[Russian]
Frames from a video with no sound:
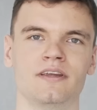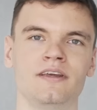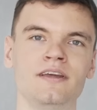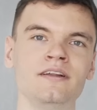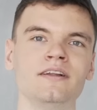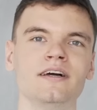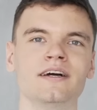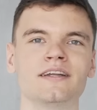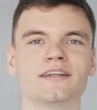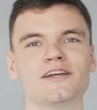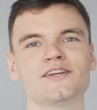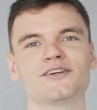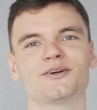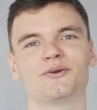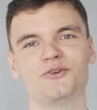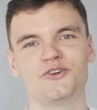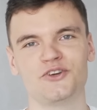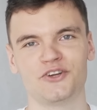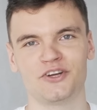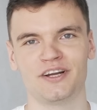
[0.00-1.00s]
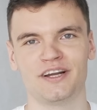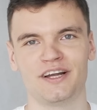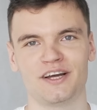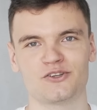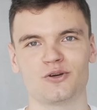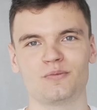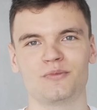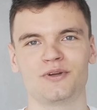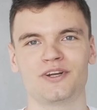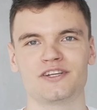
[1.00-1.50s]
GIL — это исключительная
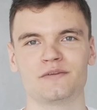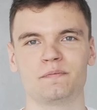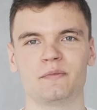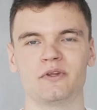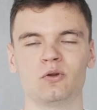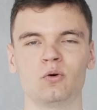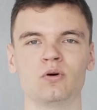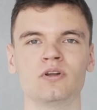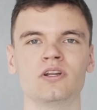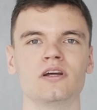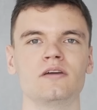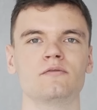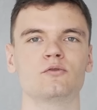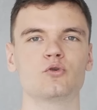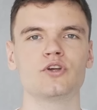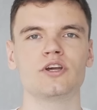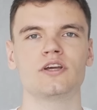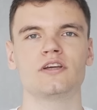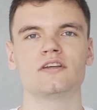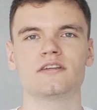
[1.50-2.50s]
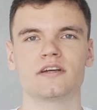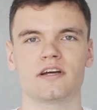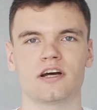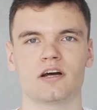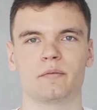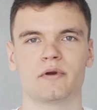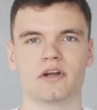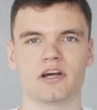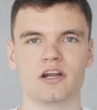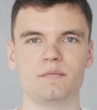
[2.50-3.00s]
особенность питона, и в других языках
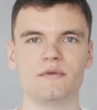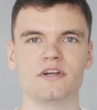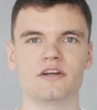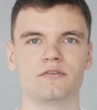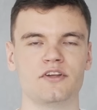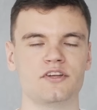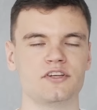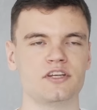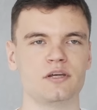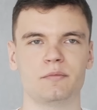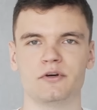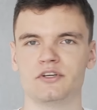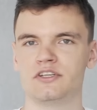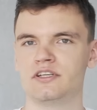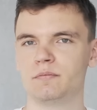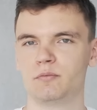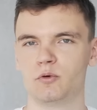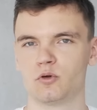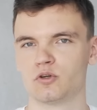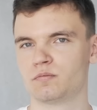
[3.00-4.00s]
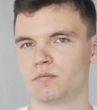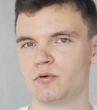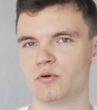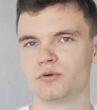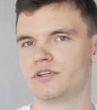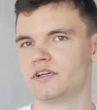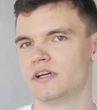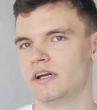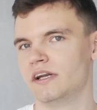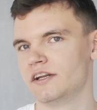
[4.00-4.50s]
программирования типа C++
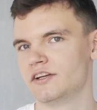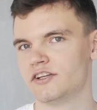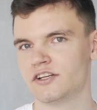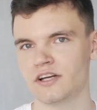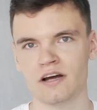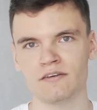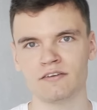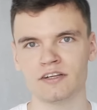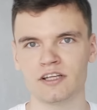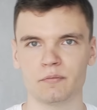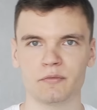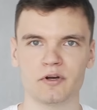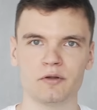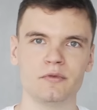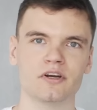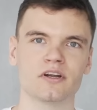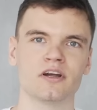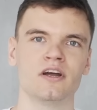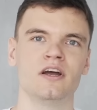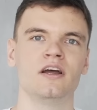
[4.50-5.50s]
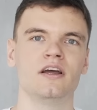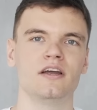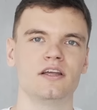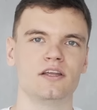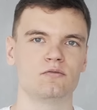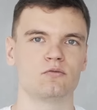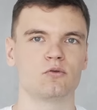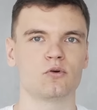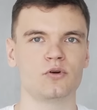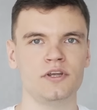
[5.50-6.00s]
или Java, например,
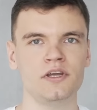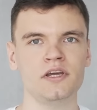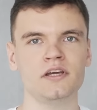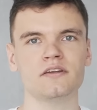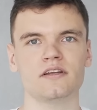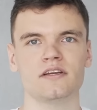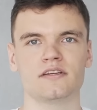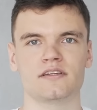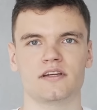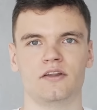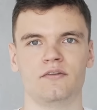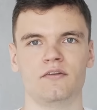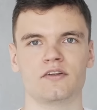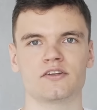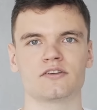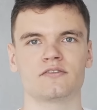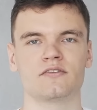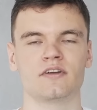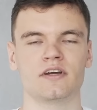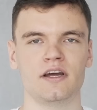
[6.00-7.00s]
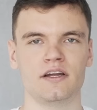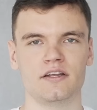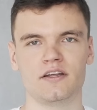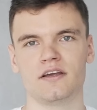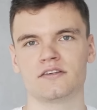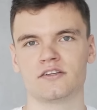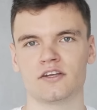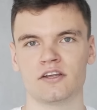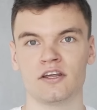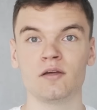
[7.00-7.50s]
его нет, и, соответственно, эти
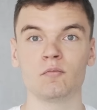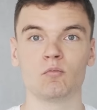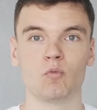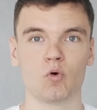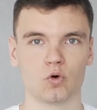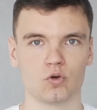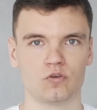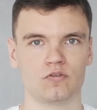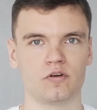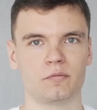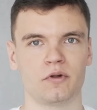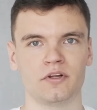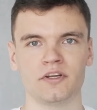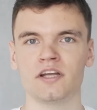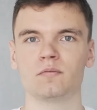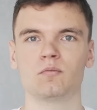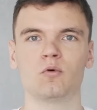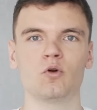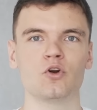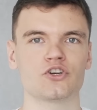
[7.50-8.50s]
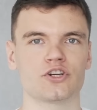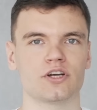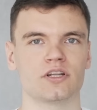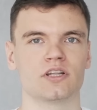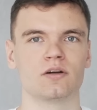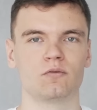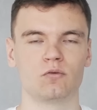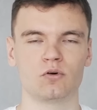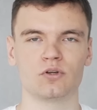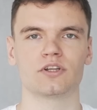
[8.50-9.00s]
языки могут выполнять больше
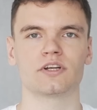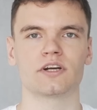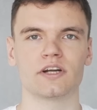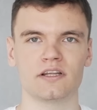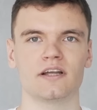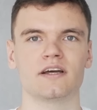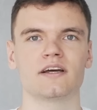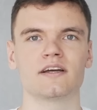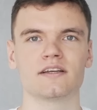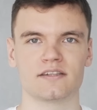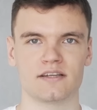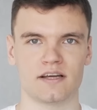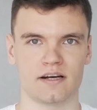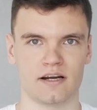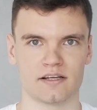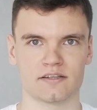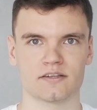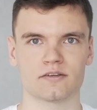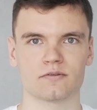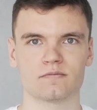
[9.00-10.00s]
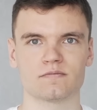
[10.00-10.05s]
одного треда за раз.